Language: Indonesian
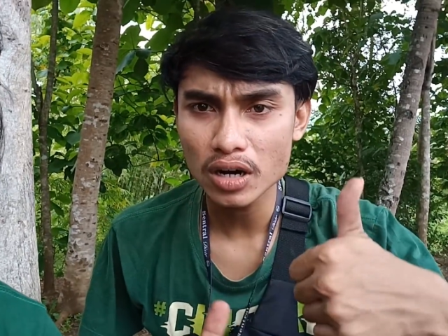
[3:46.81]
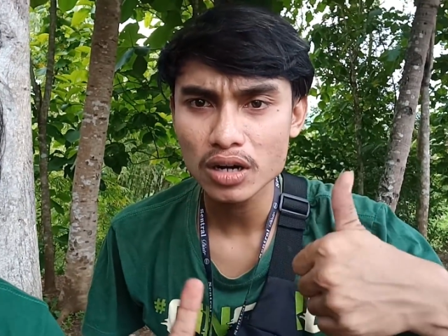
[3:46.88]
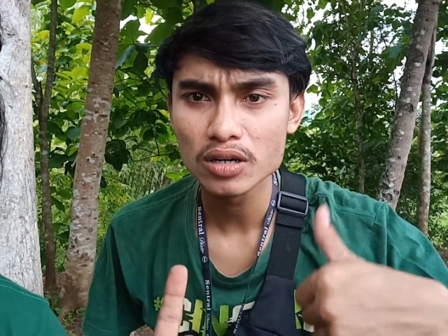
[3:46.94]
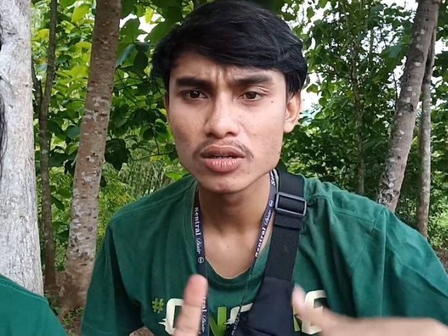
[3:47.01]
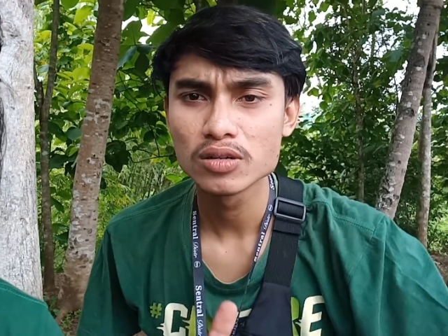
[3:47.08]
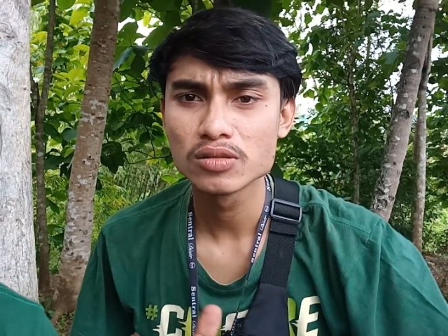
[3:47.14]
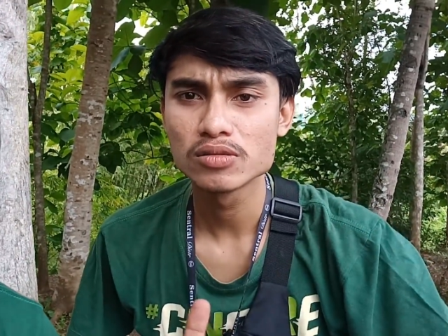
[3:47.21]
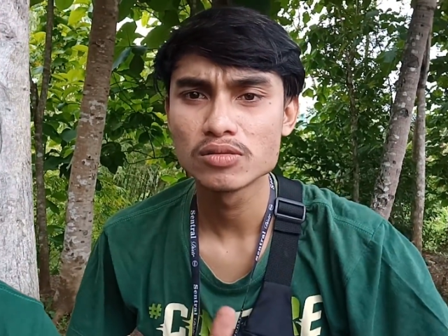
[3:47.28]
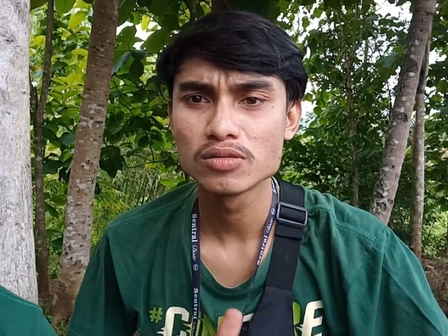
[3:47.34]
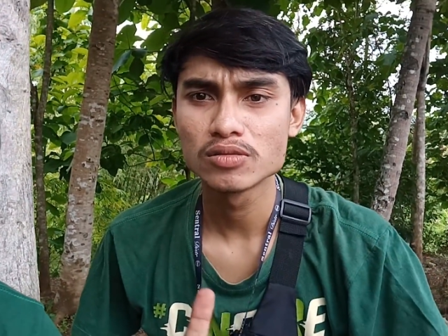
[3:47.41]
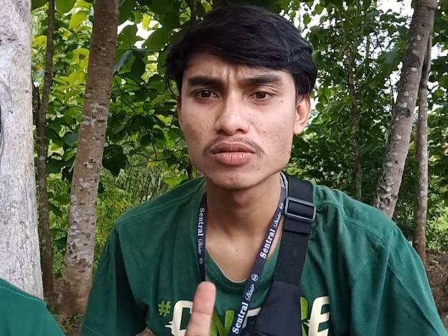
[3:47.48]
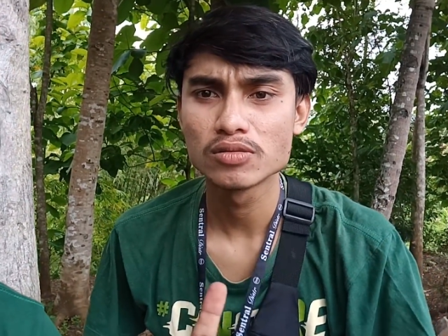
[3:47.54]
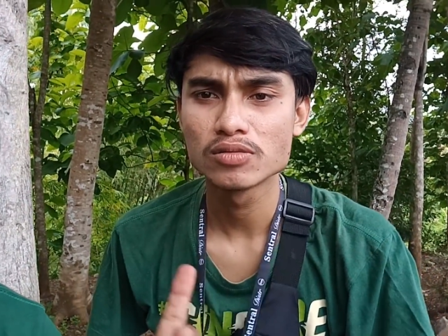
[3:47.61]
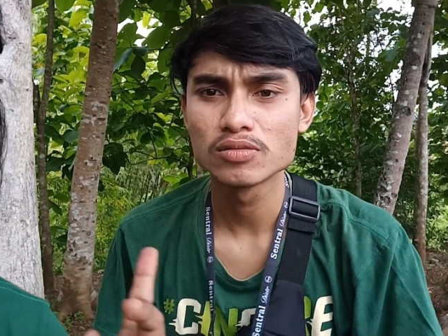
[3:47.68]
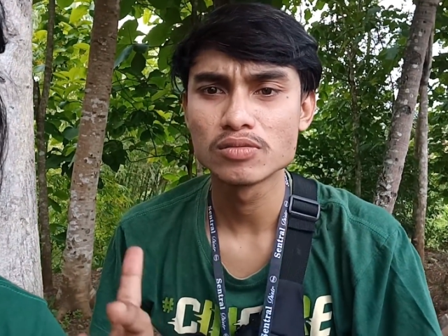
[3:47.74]
bisa
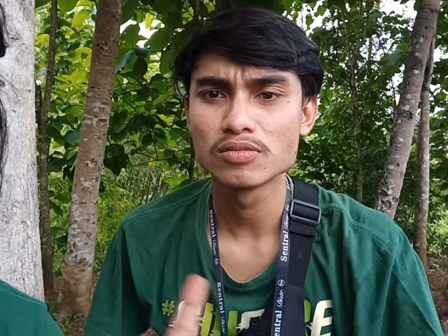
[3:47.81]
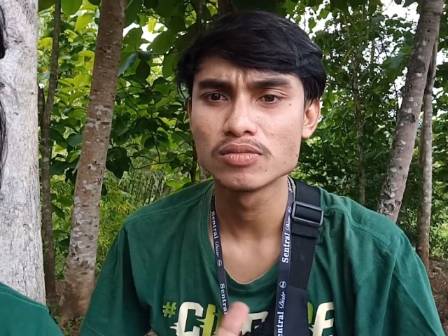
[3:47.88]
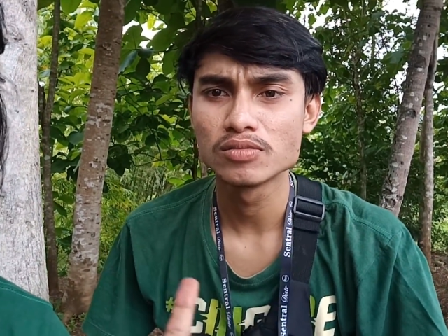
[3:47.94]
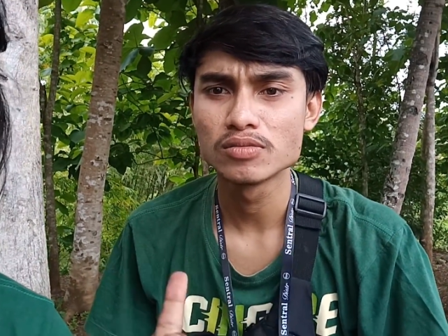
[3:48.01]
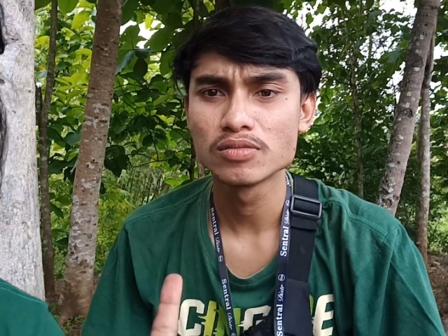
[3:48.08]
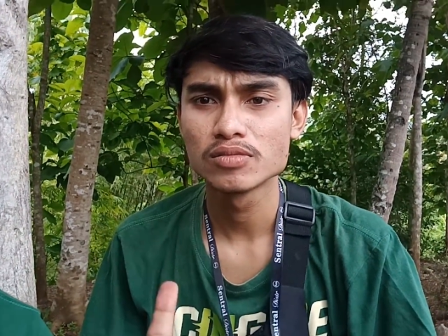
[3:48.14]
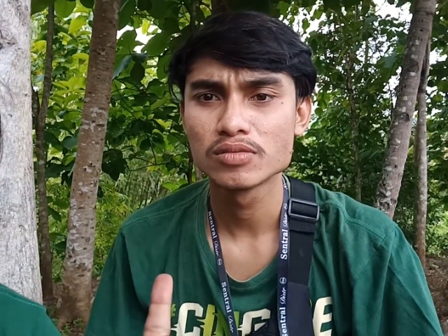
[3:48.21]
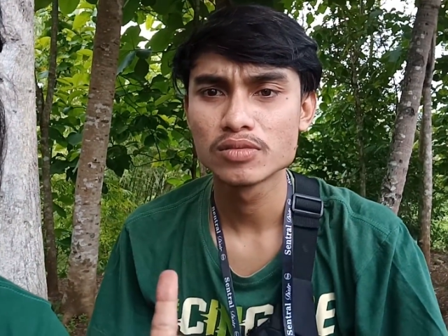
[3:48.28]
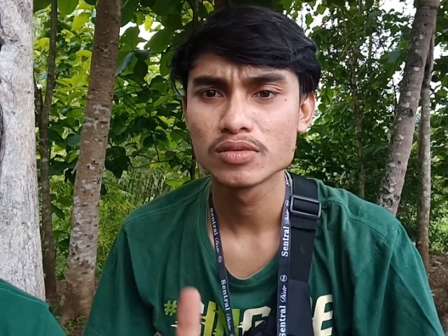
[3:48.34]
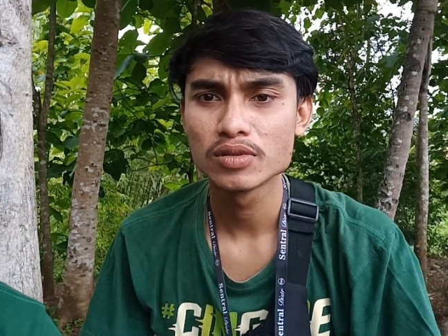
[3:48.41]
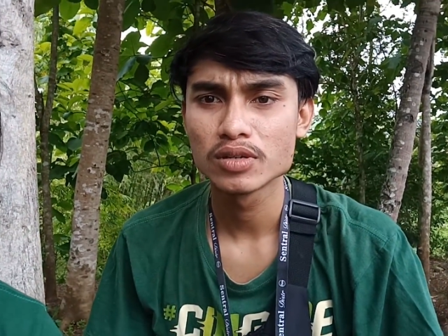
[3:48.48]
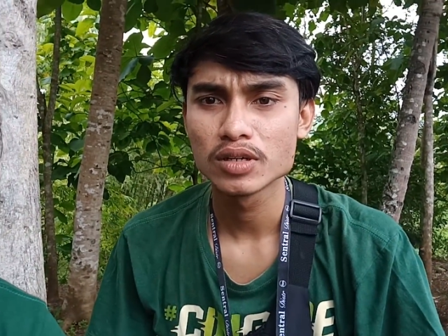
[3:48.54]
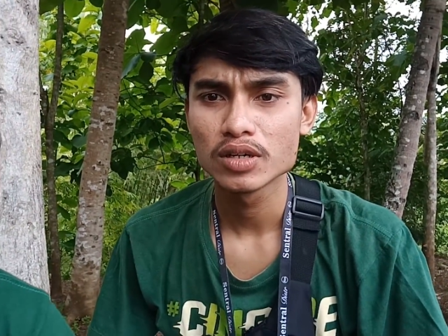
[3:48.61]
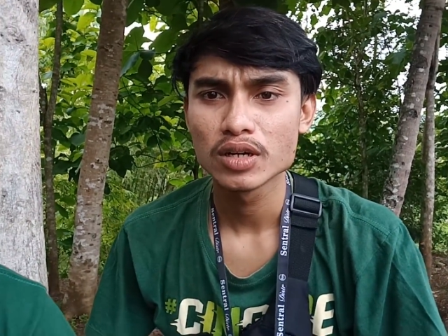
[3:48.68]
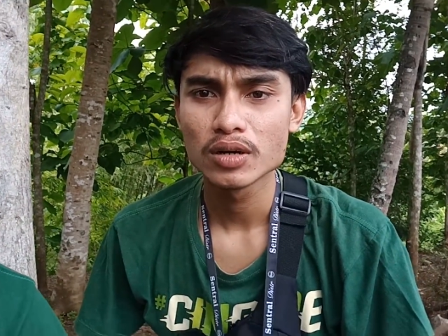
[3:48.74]
gabung sama dia.
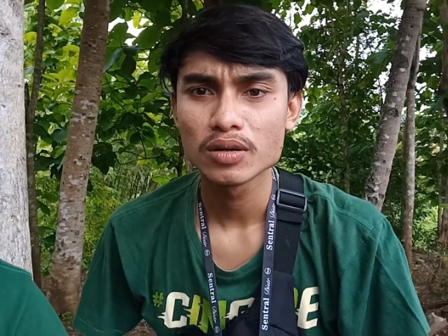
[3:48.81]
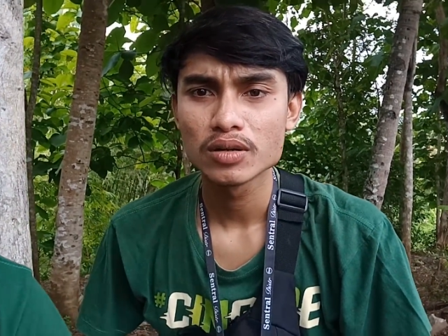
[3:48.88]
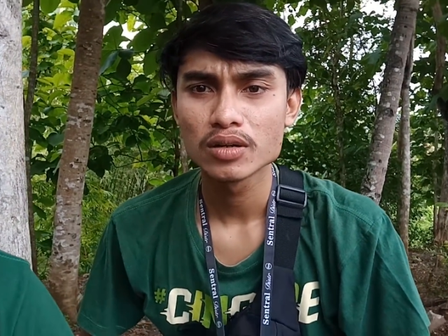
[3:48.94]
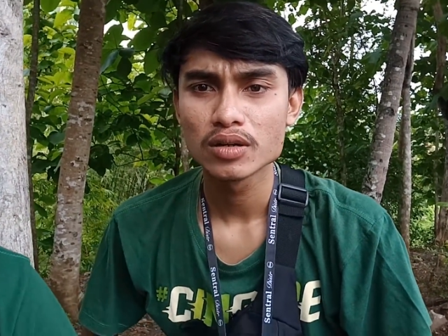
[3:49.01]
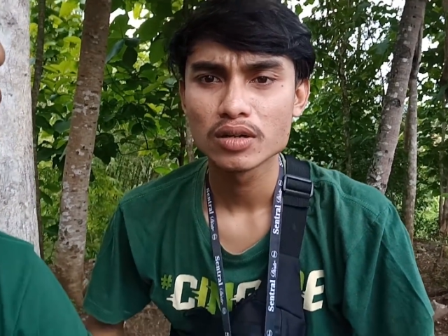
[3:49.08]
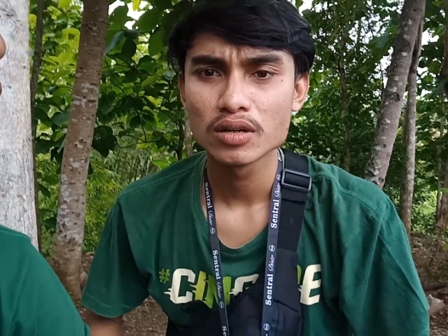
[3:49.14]
Apa sih next